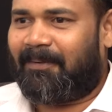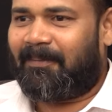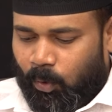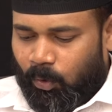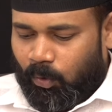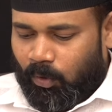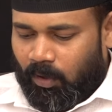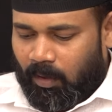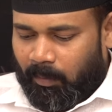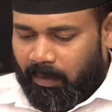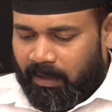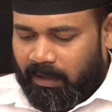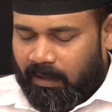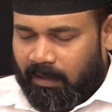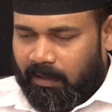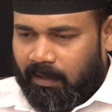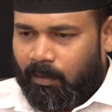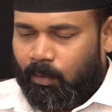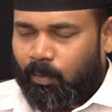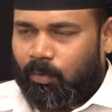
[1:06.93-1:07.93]
பொது
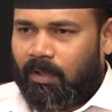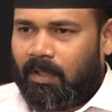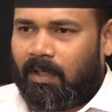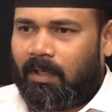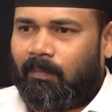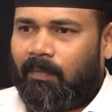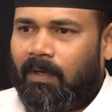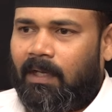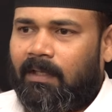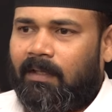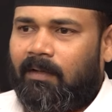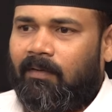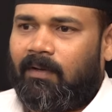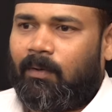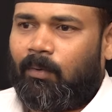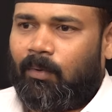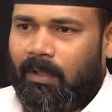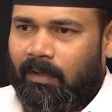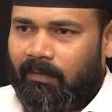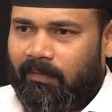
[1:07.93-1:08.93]
அமைதிக்கு குந்தகம்
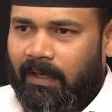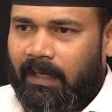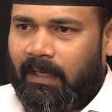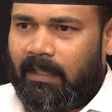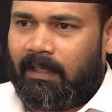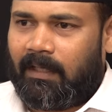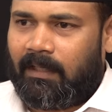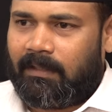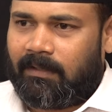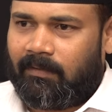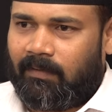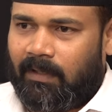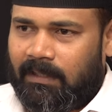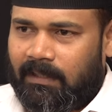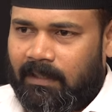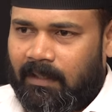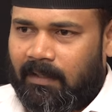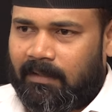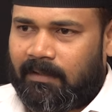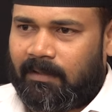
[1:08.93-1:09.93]
வைக்கக்கூடிய வேலையை
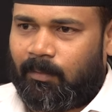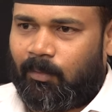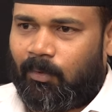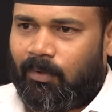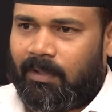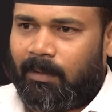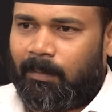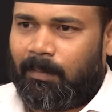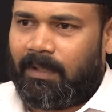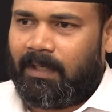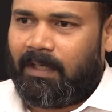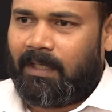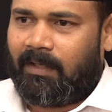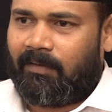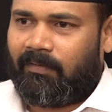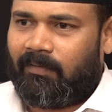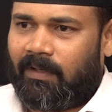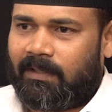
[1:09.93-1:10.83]
சிவாஜி கிருஷ்ணமூர்த்தியும் டிடி